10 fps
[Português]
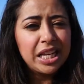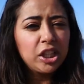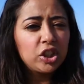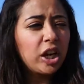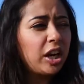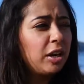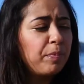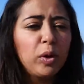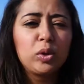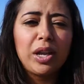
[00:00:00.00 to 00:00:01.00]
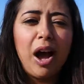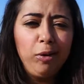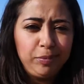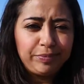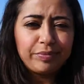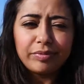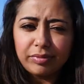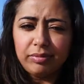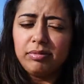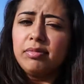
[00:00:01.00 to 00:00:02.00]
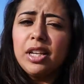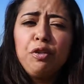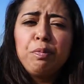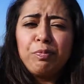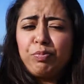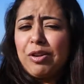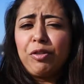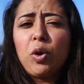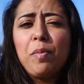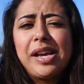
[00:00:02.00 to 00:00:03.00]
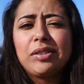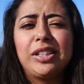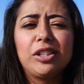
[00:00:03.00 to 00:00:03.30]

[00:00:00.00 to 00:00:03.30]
Chegando em Portugal, eu estava com medo, né?